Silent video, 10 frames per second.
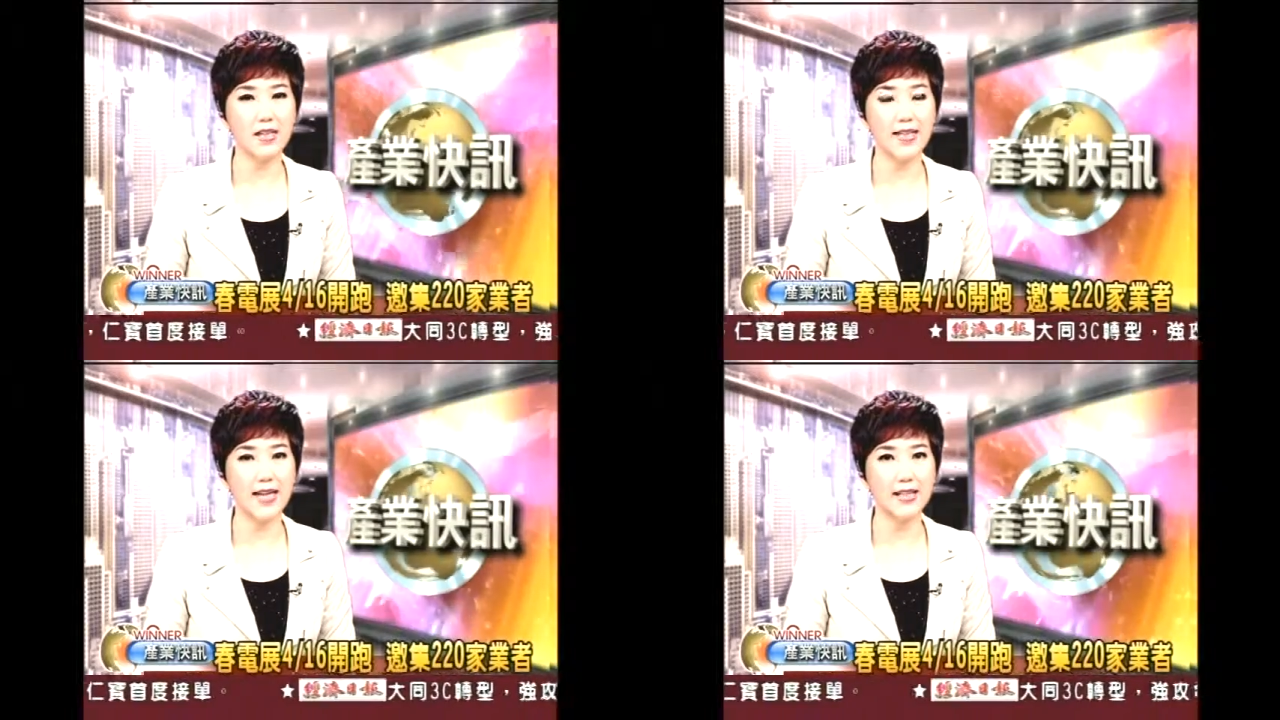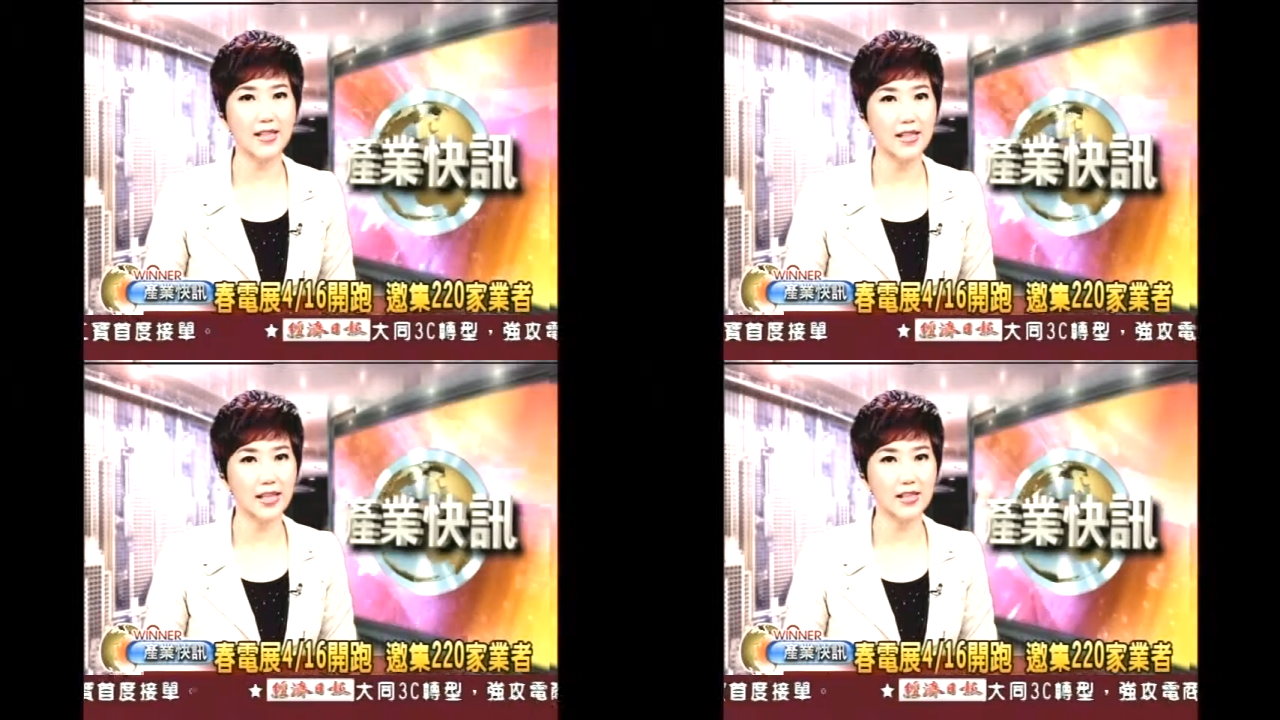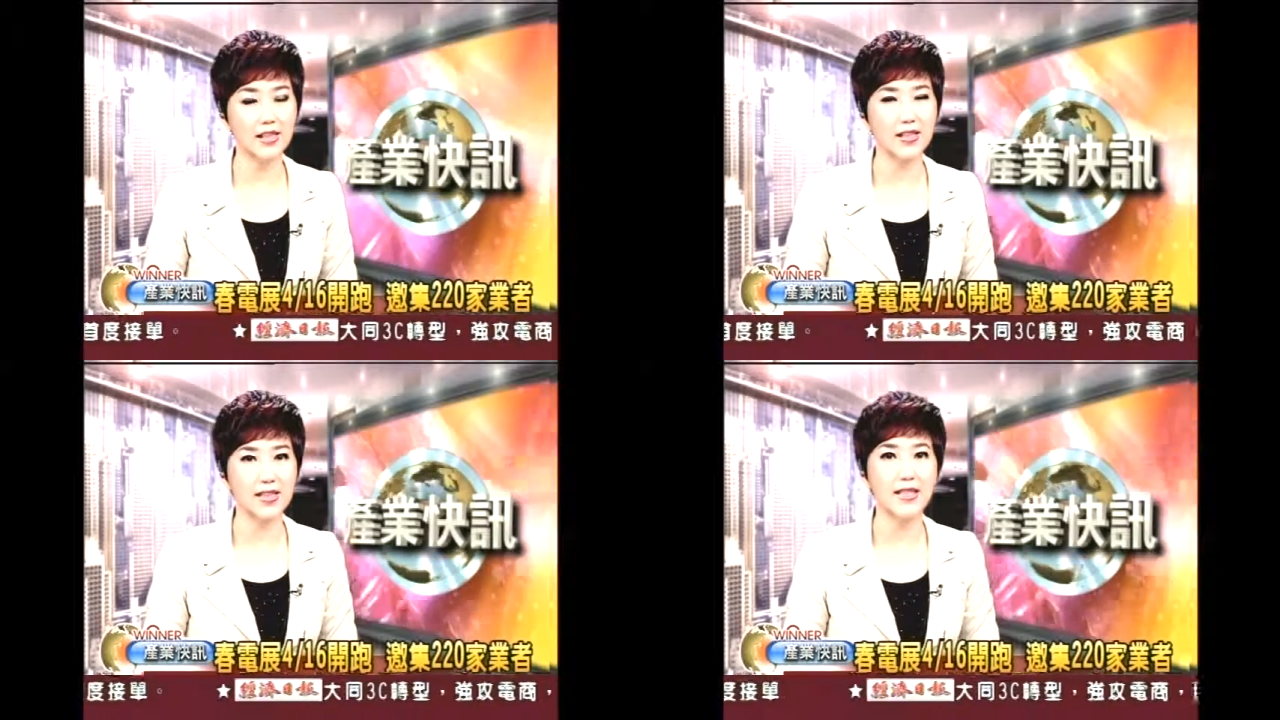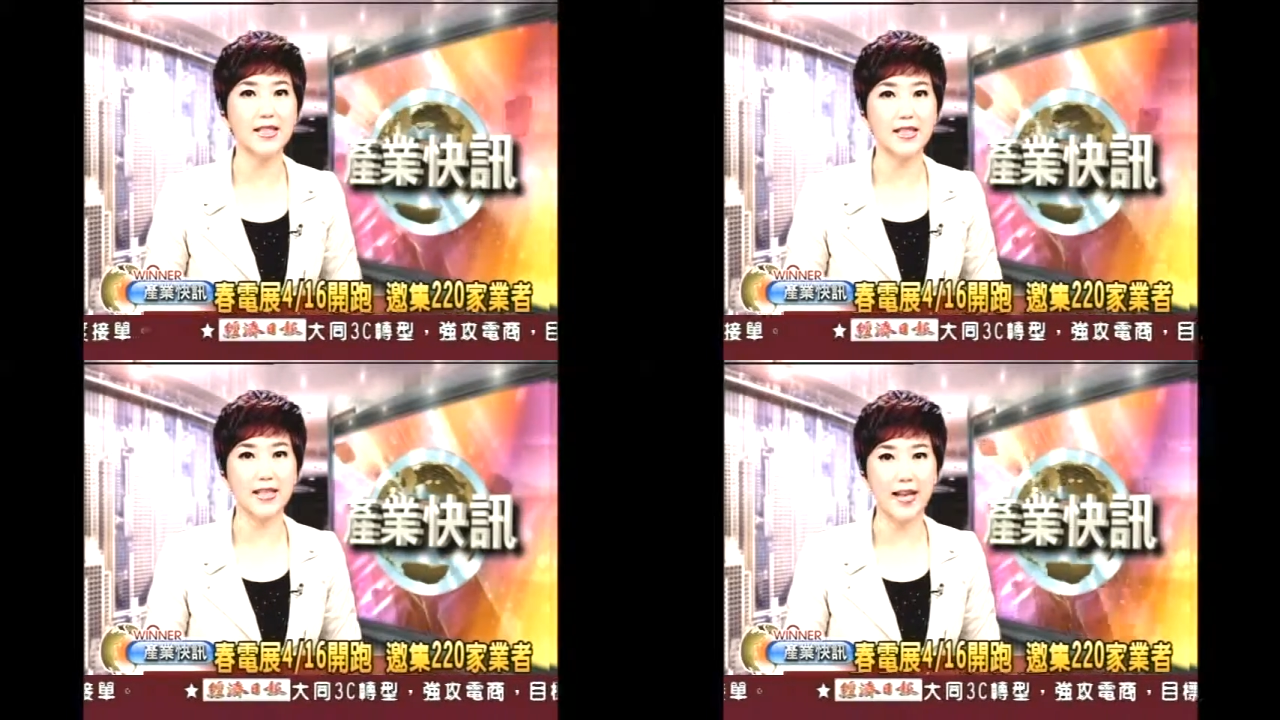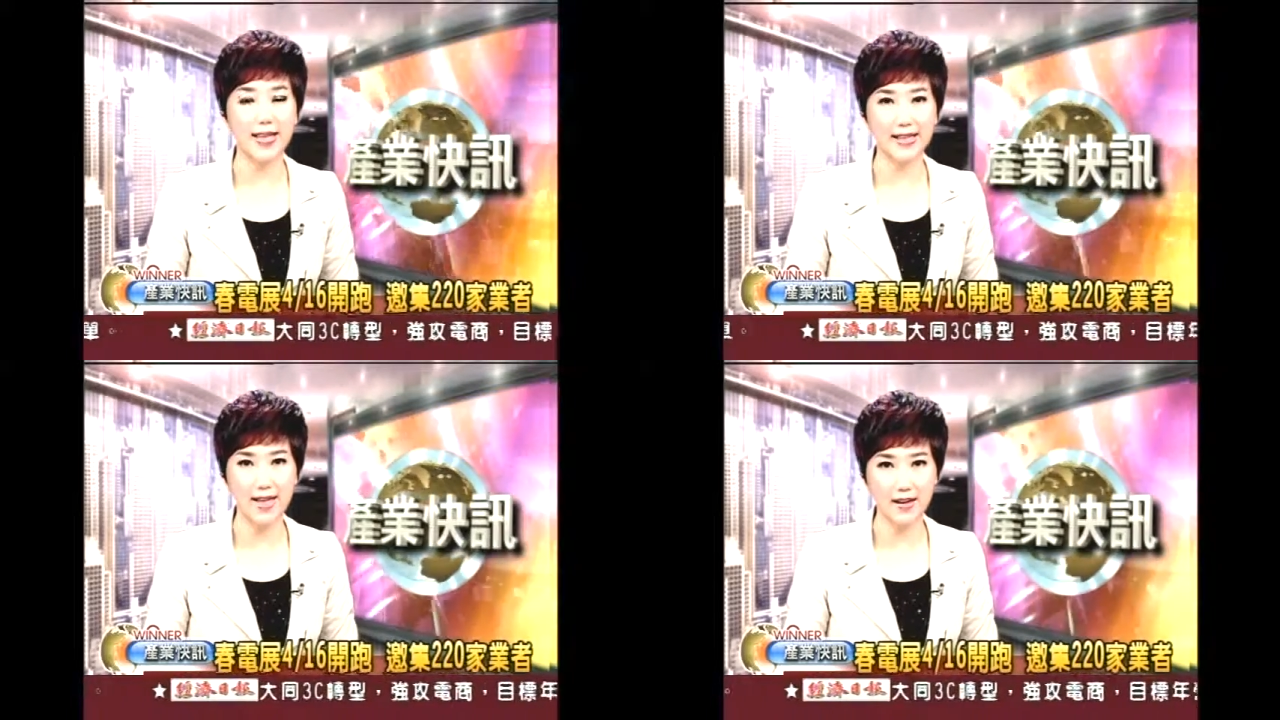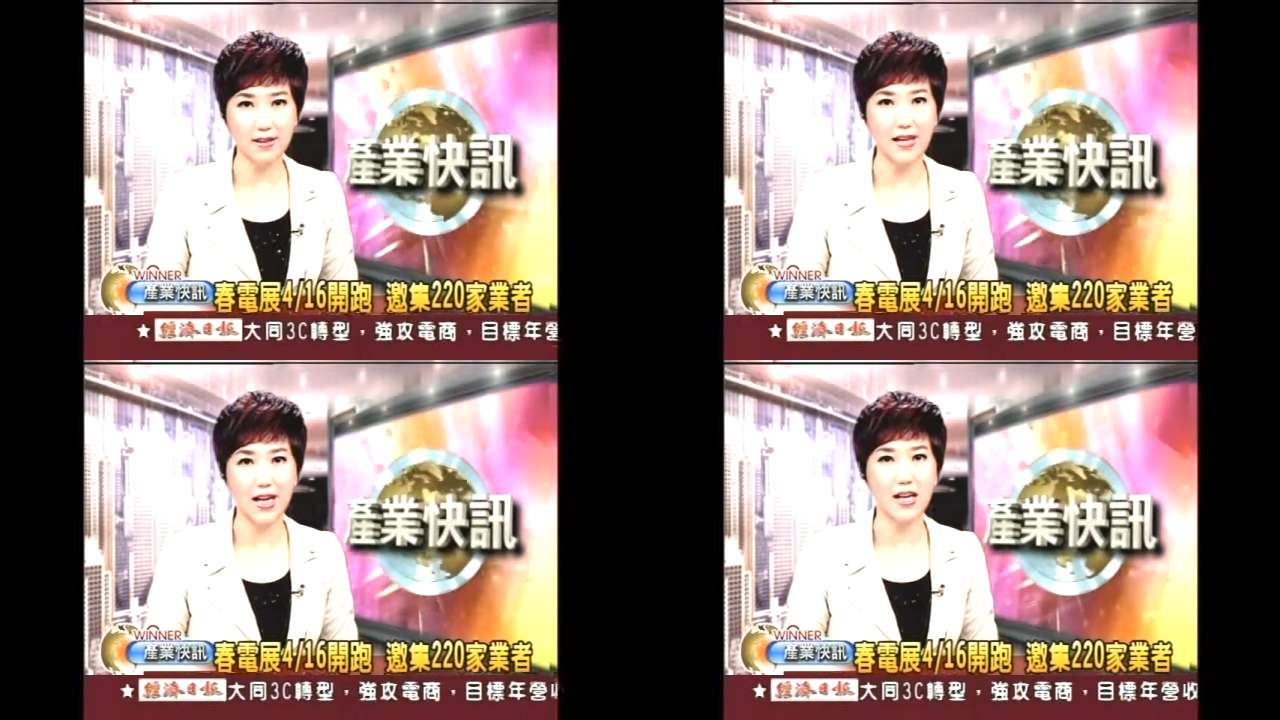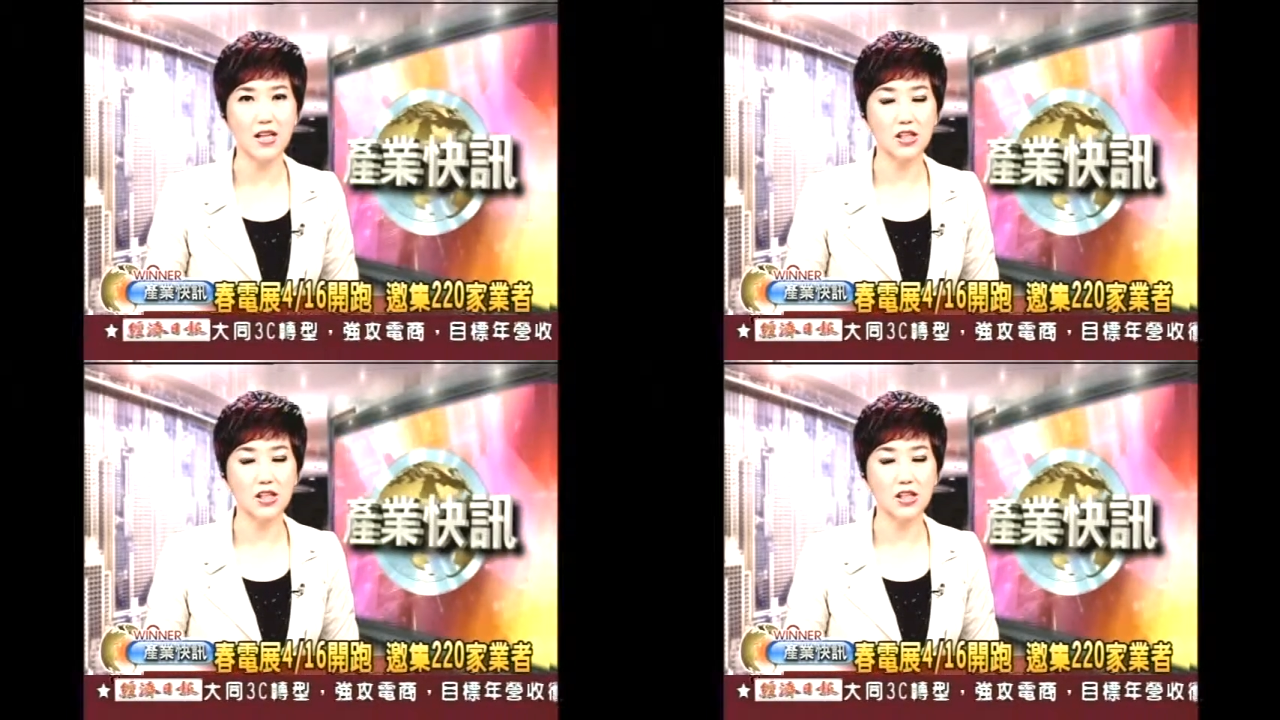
十家的业者积极来参展，